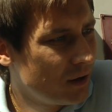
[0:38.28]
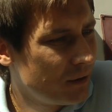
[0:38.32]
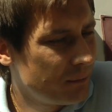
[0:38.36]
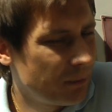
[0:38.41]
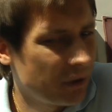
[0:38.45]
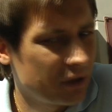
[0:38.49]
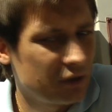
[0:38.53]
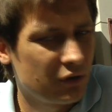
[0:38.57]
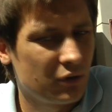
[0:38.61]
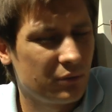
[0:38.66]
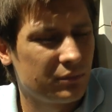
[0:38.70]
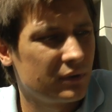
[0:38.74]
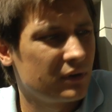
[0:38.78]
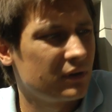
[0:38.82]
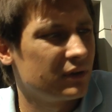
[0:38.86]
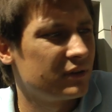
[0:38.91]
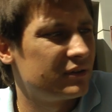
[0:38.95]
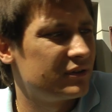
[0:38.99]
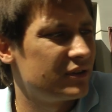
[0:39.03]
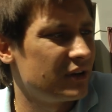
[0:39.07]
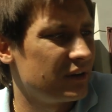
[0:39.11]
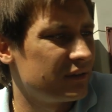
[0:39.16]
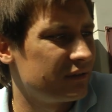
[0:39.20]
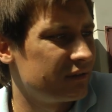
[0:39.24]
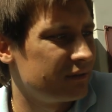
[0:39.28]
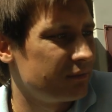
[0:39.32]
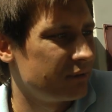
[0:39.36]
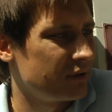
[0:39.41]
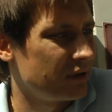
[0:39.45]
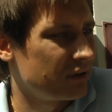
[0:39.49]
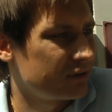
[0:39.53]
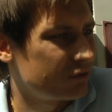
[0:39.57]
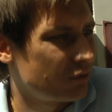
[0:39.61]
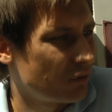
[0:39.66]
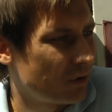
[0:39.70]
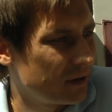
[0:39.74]
потом э, сейчас,
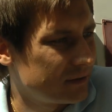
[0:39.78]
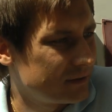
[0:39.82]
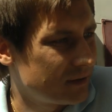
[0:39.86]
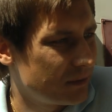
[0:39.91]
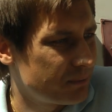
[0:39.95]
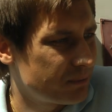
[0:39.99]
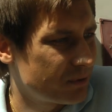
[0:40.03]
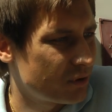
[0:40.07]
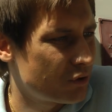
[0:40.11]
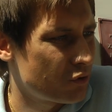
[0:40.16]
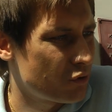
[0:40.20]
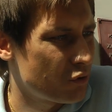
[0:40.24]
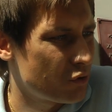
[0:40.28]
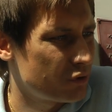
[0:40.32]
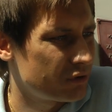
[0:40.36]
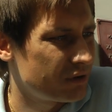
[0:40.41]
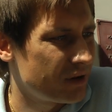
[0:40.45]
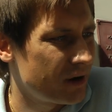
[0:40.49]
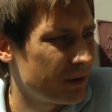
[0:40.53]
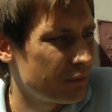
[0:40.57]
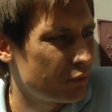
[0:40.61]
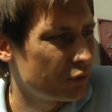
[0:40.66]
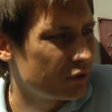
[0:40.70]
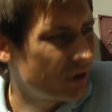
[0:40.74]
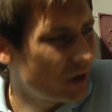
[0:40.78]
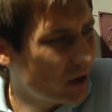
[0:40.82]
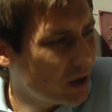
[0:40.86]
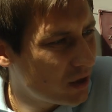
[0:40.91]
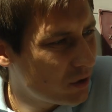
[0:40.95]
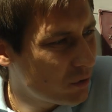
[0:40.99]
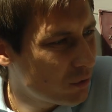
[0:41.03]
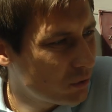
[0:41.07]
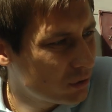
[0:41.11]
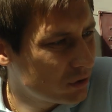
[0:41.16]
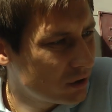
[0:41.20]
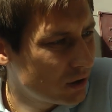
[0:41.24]
насколько я знаю, прокурор требует
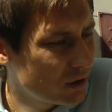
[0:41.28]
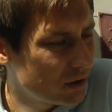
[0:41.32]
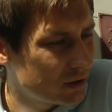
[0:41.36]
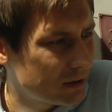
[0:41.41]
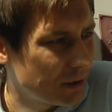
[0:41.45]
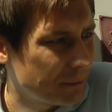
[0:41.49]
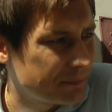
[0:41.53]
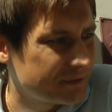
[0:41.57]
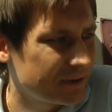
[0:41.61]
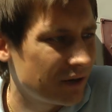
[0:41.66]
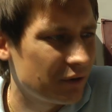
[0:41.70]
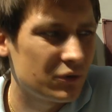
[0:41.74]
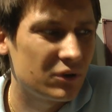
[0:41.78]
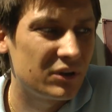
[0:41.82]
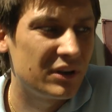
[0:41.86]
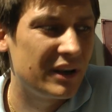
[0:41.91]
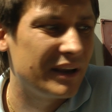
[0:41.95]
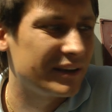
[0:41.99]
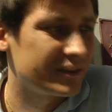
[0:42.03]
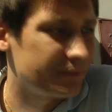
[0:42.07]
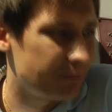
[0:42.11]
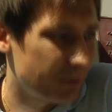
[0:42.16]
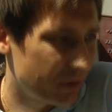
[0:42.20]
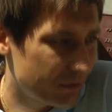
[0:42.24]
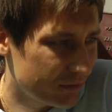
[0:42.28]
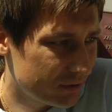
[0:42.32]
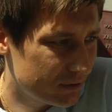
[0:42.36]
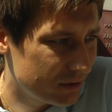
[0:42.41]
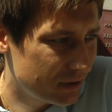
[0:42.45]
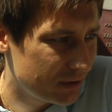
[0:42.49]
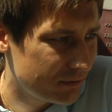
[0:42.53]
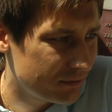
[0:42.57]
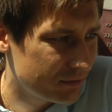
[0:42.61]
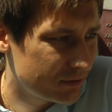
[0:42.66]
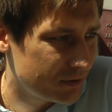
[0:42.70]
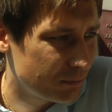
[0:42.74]
3 года, это абсолютно
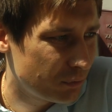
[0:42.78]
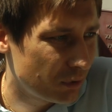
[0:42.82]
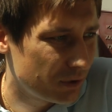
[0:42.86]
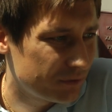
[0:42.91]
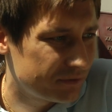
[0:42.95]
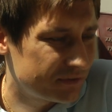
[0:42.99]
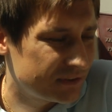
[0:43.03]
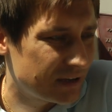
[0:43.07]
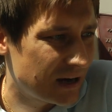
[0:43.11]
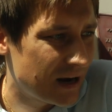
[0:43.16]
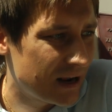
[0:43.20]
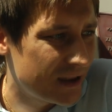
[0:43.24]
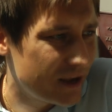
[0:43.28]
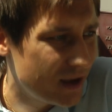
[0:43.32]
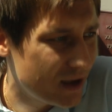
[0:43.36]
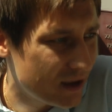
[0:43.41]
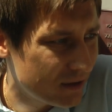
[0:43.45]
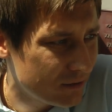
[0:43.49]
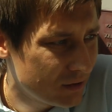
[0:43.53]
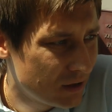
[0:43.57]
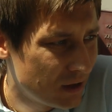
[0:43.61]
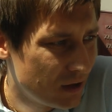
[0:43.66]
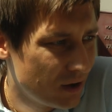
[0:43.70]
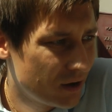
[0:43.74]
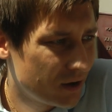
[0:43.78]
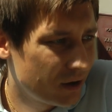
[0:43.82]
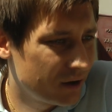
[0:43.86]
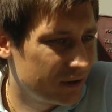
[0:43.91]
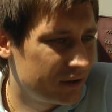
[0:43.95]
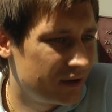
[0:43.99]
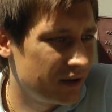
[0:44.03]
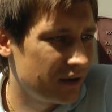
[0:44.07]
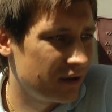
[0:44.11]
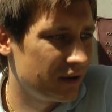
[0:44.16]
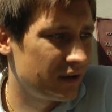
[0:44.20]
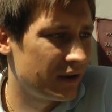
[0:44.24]
несправедливо, тем более в стране,
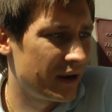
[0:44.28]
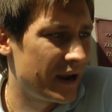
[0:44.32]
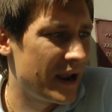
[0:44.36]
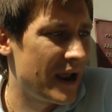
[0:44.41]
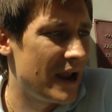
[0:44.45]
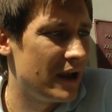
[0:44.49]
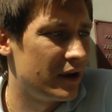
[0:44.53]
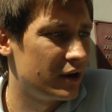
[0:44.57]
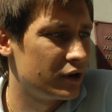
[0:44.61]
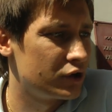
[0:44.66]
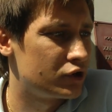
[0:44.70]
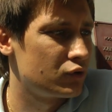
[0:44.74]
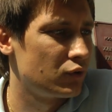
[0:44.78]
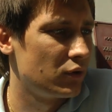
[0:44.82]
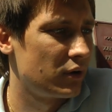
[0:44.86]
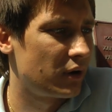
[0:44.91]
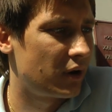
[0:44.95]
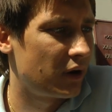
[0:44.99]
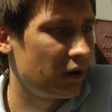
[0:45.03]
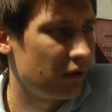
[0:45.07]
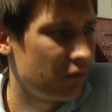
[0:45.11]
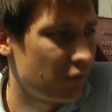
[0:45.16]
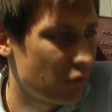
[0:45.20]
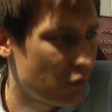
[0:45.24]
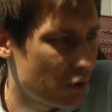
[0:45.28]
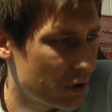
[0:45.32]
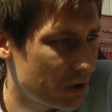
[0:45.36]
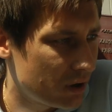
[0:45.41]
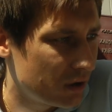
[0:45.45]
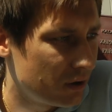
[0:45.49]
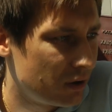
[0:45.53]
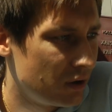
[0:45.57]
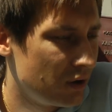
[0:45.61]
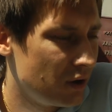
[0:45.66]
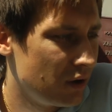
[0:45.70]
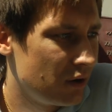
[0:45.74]
где реальные жулики и
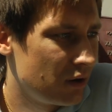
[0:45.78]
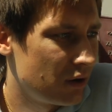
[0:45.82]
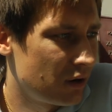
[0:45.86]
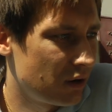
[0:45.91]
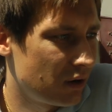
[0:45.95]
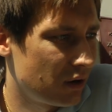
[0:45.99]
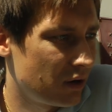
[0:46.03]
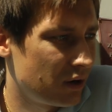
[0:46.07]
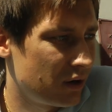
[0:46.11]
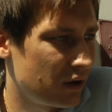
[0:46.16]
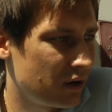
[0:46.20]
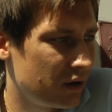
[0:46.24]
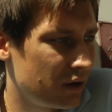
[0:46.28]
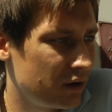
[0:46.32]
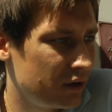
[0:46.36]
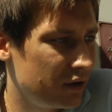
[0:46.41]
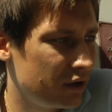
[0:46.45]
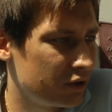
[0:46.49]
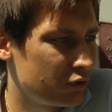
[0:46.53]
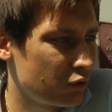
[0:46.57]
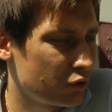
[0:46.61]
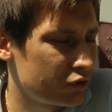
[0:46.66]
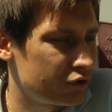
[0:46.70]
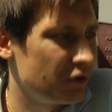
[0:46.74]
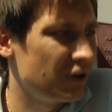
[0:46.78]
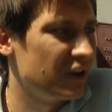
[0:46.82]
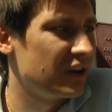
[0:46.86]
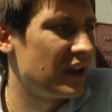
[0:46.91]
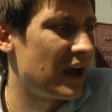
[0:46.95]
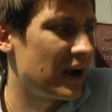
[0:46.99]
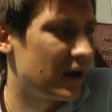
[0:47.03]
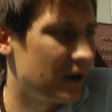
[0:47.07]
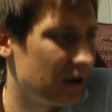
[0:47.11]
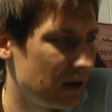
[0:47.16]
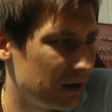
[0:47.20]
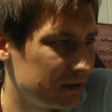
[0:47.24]
воры э, не то, что не
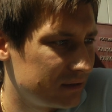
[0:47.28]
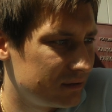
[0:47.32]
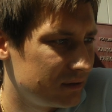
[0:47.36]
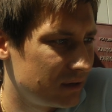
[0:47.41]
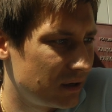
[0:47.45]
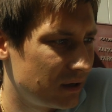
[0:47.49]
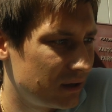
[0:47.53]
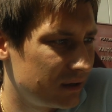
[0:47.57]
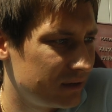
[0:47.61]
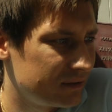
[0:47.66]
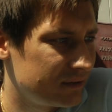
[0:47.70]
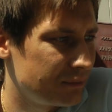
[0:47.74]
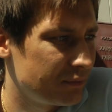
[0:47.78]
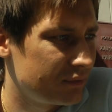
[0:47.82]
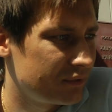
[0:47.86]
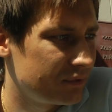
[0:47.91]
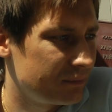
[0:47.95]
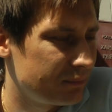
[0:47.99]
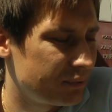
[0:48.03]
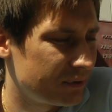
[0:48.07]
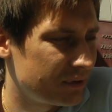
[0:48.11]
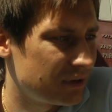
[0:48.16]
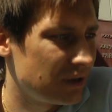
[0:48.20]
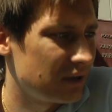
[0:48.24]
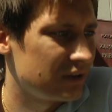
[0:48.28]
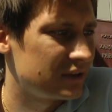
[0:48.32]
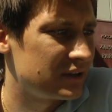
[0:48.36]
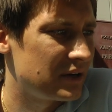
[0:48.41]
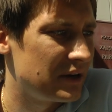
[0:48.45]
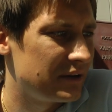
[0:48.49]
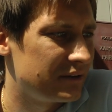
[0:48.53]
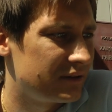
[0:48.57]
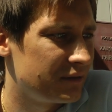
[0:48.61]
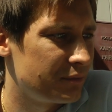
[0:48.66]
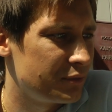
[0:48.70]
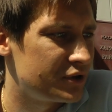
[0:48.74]
наказаны, они зам
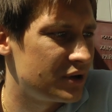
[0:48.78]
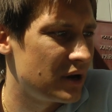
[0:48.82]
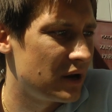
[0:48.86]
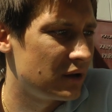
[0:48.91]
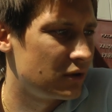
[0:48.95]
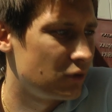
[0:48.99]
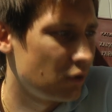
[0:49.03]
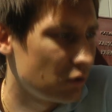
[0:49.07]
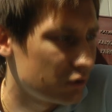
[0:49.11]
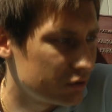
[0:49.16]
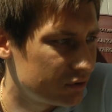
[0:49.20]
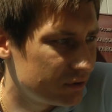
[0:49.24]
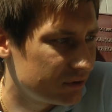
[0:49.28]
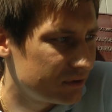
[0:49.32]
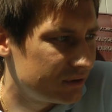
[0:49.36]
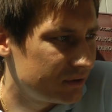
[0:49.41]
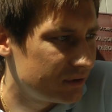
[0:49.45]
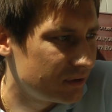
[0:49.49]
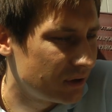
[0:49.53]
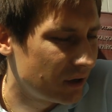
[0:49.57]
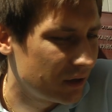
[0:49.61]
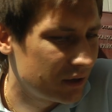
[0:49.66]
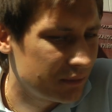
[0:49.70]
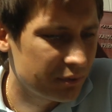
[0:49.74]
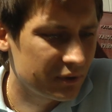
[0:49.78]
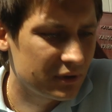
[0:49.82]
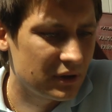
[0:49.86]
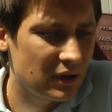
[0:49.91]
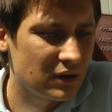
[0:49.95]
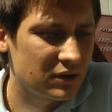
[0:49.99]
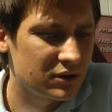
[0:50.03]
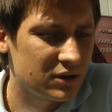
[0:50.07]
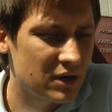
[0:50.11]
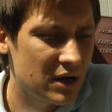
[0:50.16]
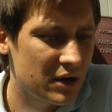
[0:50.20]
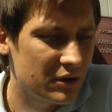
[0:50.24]
продолжают замещать должности, они
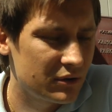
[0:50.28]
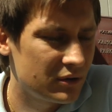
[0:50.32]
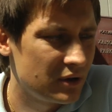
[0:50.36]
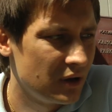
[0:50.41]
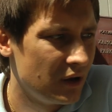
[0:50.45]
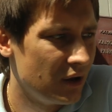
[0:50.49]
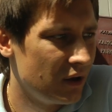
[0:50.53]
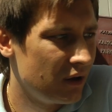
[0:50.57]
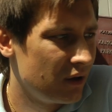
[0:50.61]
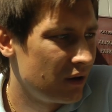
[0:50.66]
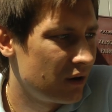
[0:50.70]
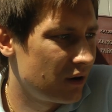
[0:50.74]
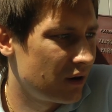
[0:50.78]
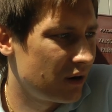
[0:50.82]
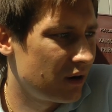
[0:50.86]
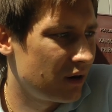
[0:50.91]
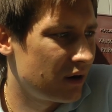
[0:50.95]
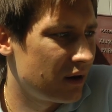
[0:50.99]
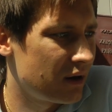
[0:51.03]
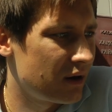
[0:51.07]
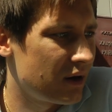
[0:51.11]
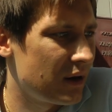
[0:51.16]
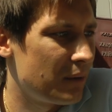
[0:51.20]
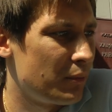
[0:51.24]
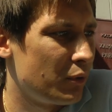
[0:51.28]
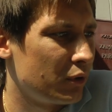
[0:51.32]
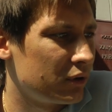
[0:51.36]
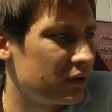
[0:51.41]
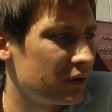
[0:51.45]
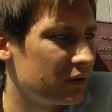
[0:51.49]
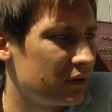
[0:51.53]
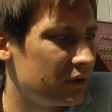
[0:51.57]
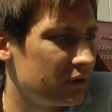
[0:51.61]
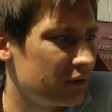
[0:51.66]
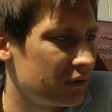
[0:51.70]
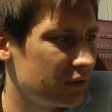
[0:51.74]
продолжают э,
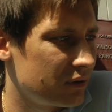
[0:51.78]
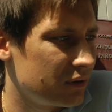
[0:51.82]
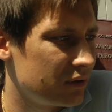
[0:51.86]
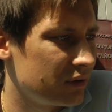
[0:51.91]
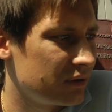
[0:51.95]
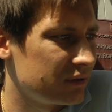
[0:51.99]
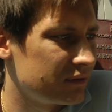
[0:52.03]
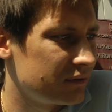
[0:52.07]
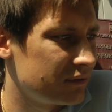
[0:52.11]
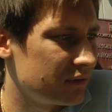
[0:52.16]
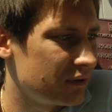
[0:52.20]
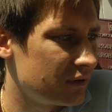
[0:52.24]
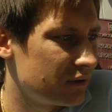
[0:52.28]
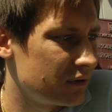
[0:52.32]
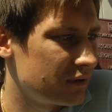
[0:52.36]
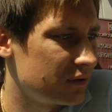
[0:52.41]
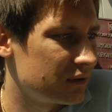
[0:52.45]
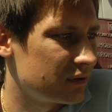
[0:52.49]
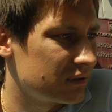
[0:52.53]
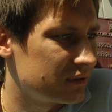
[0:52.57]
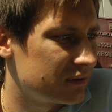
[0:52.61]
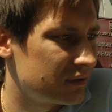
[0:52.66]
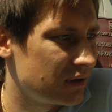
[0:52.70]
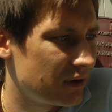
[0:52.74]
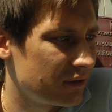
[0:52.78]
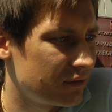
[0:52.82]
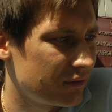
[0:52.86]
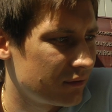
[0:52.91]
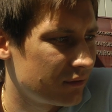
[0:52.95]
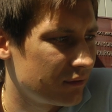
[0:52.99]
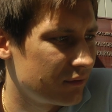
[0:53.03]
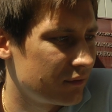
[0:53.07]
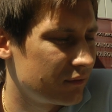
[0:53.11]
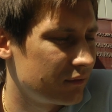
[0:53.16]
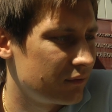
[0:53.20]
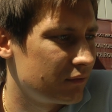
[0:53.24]
работать, э, на, э, так сказать,
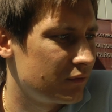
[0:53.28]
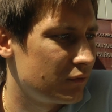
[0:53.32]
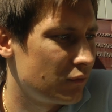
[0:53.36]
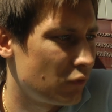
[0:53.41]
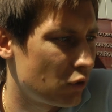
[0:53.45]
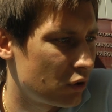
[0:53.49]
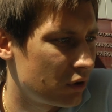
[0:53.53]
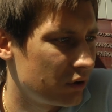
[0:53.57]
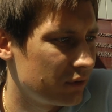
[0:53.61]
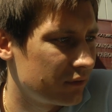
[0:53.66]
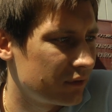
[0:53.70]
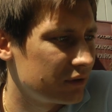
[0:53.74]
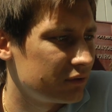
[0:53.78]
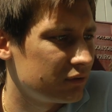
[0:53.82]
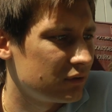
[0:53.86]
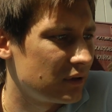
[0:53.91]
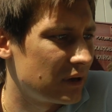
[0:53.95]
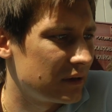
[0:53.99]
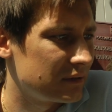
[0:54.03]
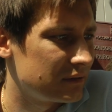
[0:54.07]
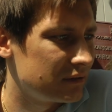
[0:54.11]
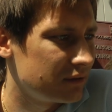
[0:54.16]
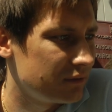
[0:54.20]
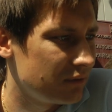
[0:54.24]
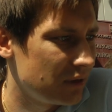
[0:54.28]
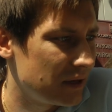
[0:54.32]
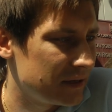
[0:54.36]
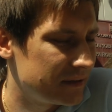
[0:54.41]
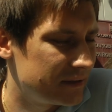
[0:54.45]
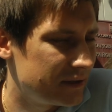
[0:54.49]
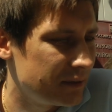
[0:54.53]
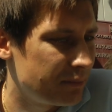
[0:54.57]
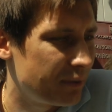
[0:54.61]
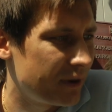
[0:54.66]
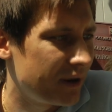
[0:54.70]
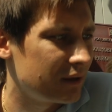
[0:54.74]
в органах государственной
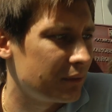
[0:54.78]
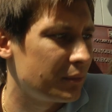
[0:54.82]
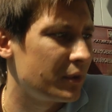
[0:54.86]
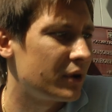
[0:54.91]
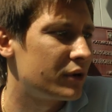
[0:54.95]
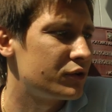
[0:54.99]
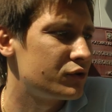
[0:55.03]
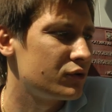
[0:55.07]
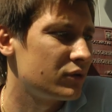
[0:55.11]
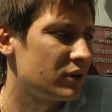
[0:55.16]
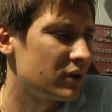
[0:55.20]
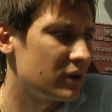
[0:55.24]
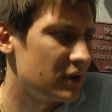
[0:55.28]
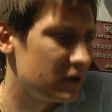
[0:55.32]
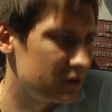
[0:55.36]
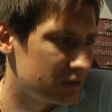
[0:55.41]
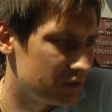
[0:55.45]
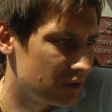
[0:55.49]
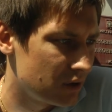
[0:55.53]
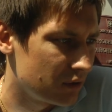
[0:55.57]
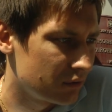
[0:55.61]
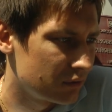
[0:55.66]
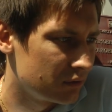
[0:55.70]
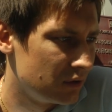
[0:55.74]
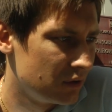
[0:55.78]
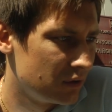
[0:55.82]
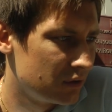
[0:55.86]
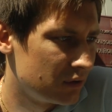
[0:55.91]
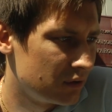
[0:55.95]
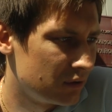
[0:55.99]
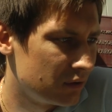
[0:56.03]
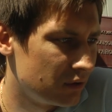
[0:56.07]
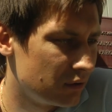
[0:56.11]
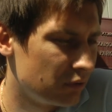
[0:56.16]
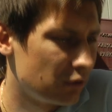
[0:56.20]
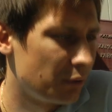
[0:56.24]
власти, и при этом их еще награждают.
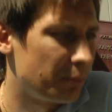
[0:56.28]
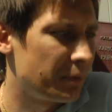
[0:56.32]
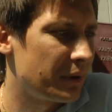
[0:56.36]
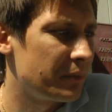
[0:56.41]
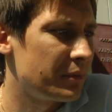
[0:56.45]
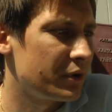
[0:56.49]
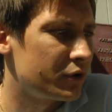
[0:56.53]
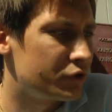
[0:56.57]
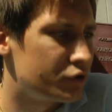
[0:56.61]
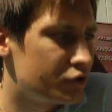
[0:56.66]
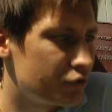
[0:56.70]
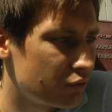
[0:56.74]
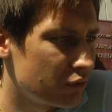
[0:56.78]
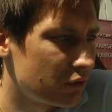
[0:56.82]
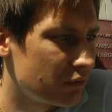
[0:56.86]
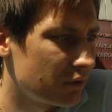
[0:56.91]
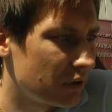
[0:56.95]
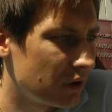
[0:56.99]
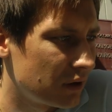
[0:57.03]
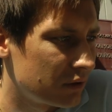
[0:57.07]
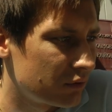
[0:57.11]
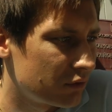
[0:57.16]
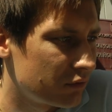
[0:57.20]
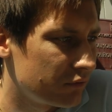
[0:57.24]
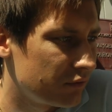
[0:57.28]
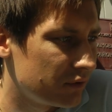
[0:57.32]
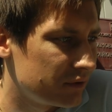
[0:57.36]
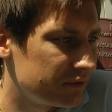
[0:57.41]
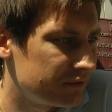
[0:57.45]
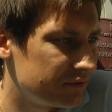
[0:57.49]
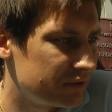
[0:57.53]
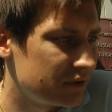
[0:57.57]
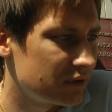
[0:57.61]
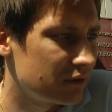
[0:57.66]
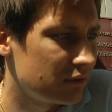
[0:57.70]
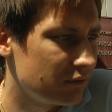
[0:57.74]
Ну, например, Чурова, который
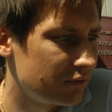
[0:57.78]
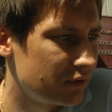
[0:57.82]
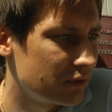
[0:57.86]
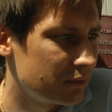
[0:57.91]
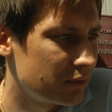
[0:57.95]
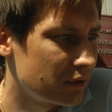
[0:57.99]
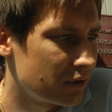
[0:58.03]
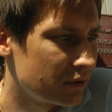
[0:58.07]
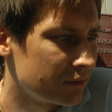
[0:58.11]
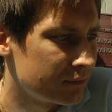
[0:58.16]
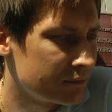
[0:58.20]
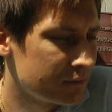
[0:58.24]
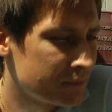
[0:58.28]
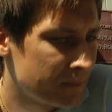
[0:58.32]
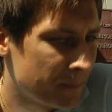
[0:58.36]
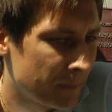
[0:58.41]
фальсифицировал выборы.